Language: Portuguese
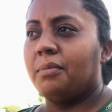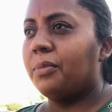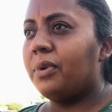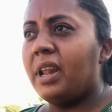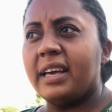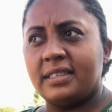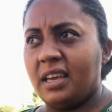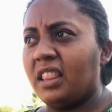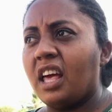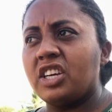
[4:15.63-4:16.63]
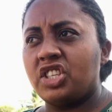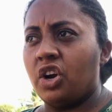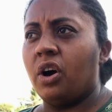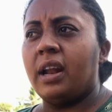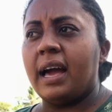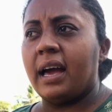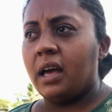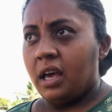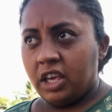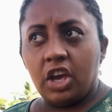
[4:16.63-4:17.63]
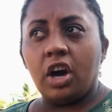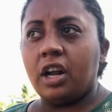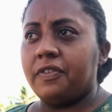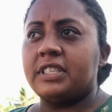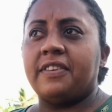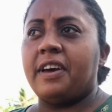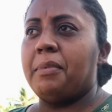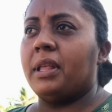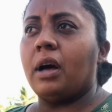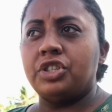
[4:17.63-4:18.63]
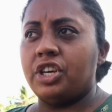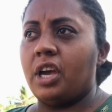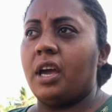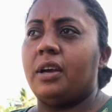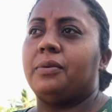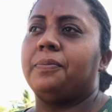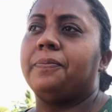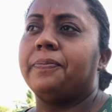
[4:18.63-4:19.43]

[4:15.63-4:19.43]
Mulherzinha, deixa de enrolar. Que hora você vai me dar o dinheiro?